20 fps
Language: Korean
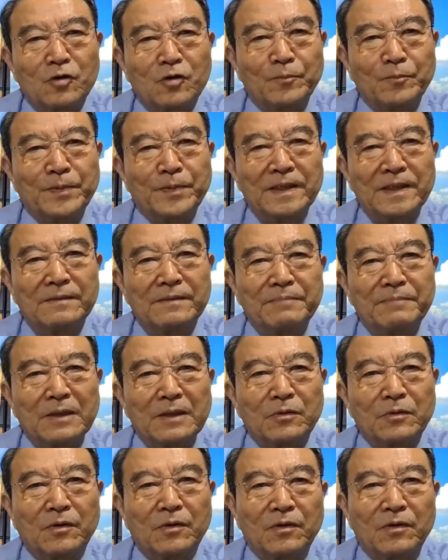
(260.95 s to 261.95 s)
꼽힌
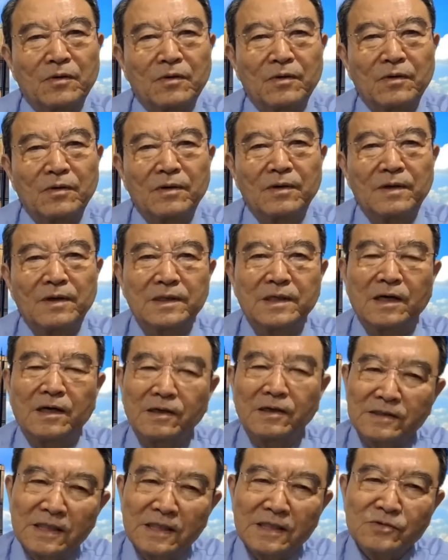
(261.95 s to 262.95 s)
바로
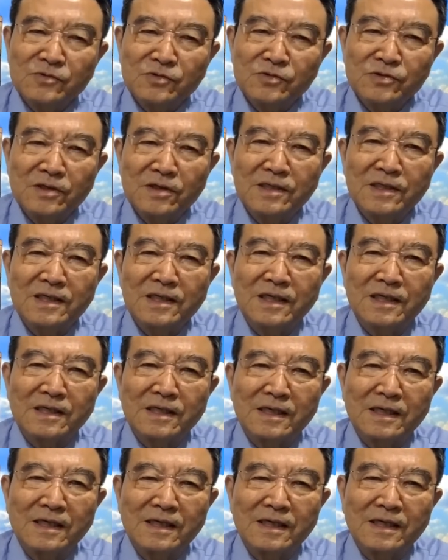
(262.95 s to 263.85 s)
경제수석이